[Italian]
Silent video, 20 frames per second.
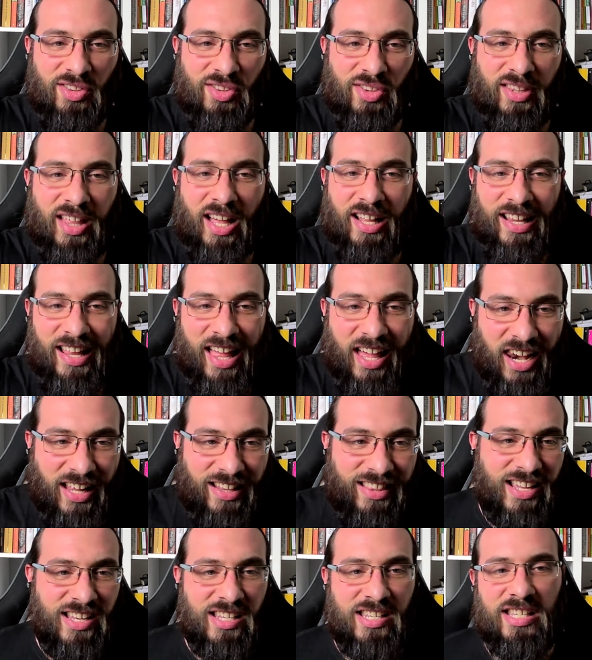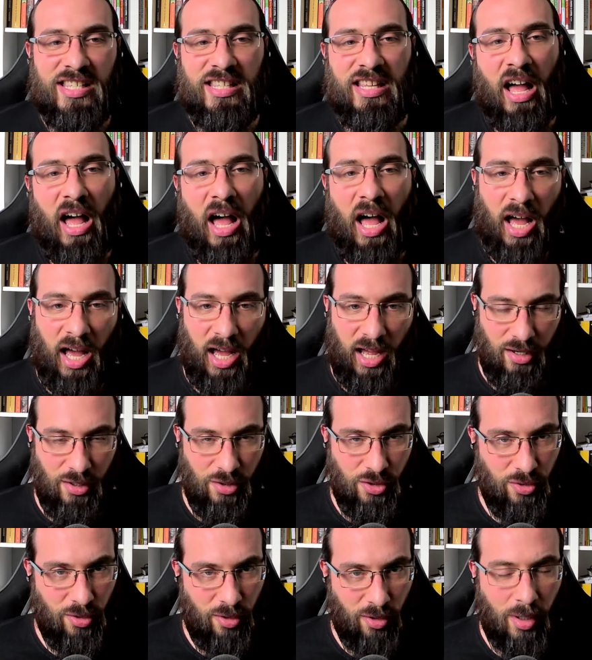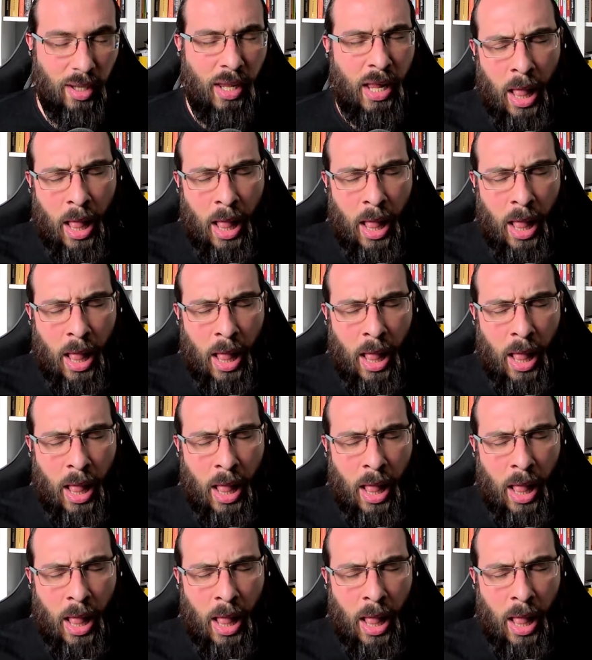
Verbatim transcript: tagliare la testa al toro.